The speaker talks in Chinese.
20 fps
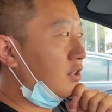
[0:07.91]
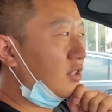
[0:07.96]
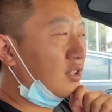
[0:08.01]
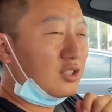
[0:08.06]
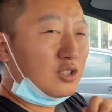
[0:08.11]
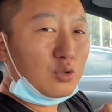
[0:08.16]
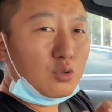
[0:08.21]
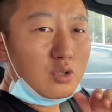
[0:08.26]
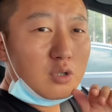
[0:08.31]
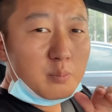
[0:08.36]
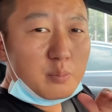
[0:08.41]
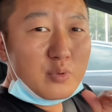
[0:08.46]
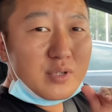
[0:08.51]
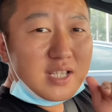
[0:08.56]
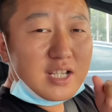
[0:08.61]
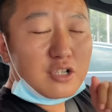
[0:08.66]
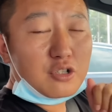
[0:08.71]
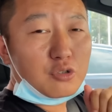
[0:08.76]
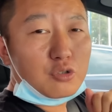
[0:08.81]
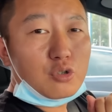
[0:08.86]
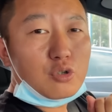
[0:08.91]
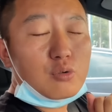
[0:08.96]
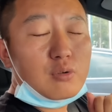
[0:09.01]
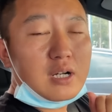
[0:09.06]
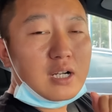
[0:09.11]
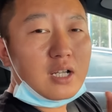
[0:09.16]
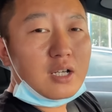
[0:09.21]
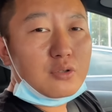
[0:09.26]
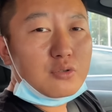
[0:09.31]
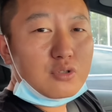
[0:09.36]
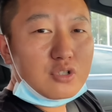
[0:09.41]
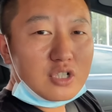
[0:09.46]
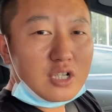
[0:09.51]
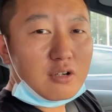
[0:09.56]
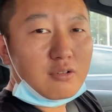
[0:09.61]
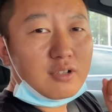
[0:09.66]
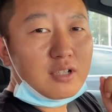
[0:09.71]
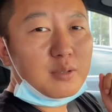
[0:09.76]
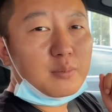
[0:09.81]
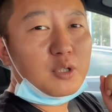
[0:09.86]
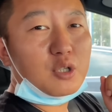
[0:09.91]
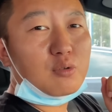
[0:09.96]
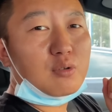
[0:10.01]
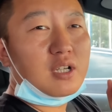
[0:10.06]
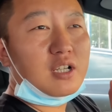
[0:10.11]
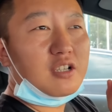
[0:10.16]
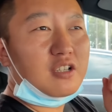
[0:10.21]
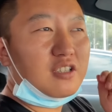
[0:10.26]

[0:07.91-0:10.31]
等会儿不在周口换了，去商水那边换，